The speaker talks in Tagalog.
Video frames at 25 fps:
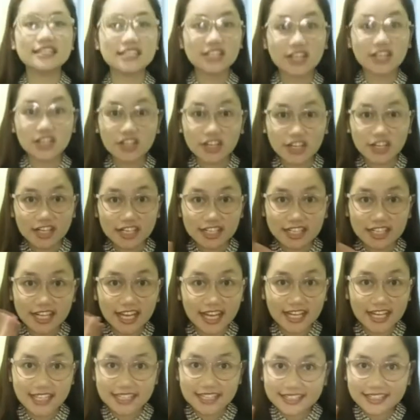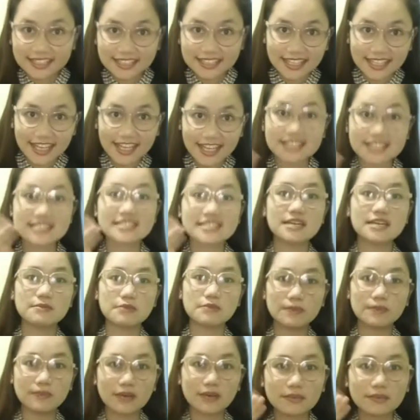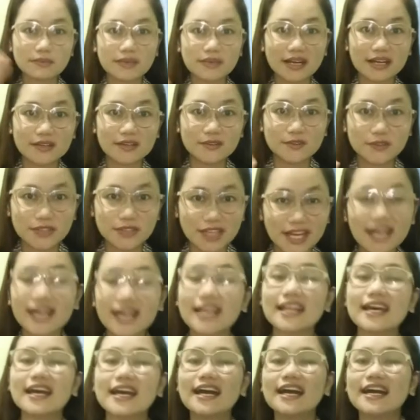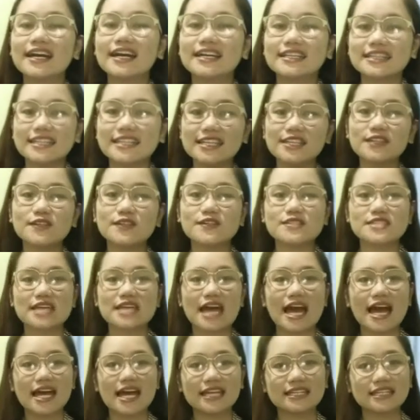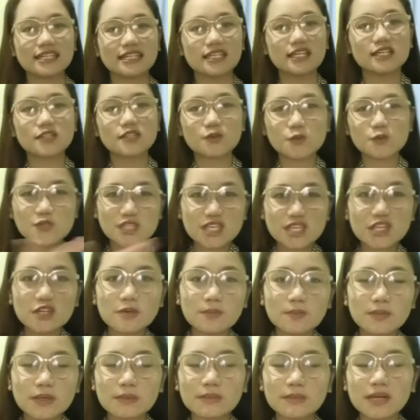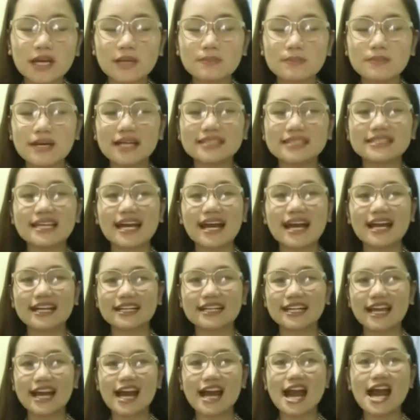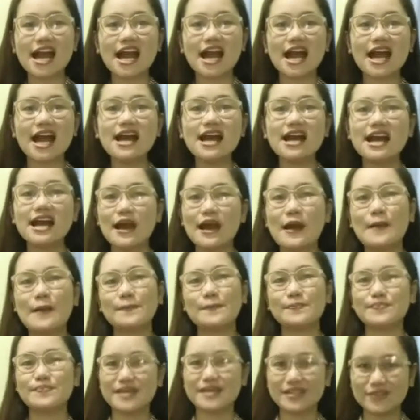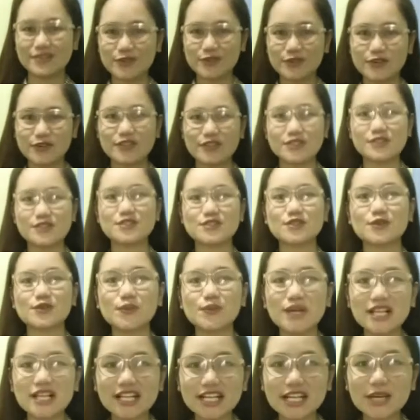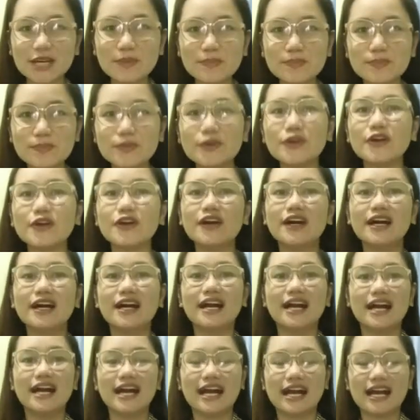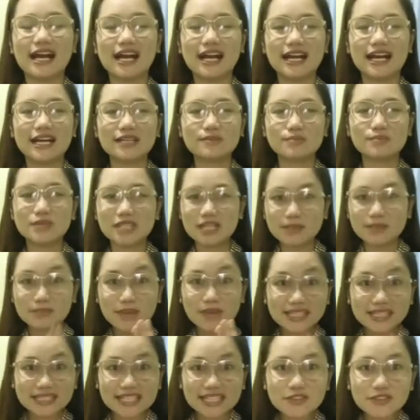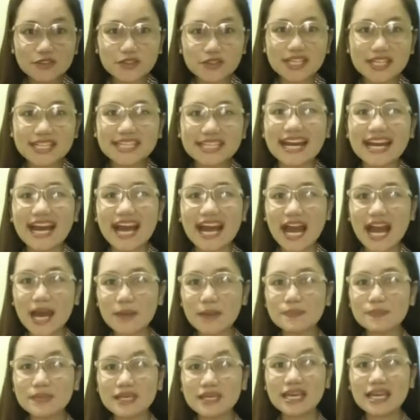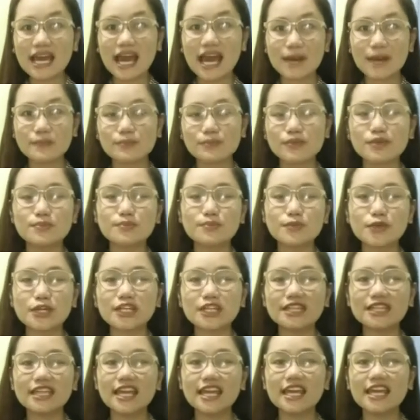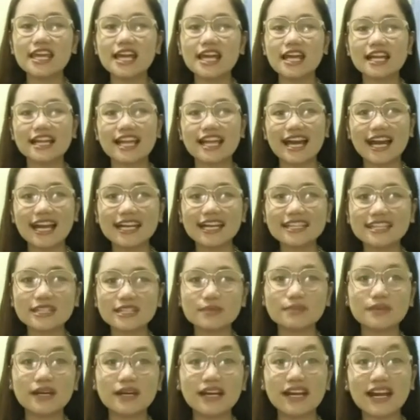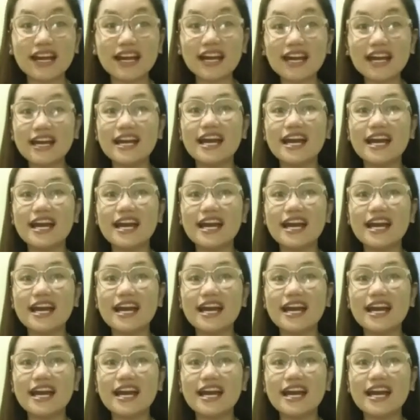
Nagcarlan, at sa iba pang mga lugar dito sa atin. At kung sino pang mga bata ang nakakapanood. So, welcome po. At uh, binabati ko rin ng happy, happy birthday ang lahat ng mga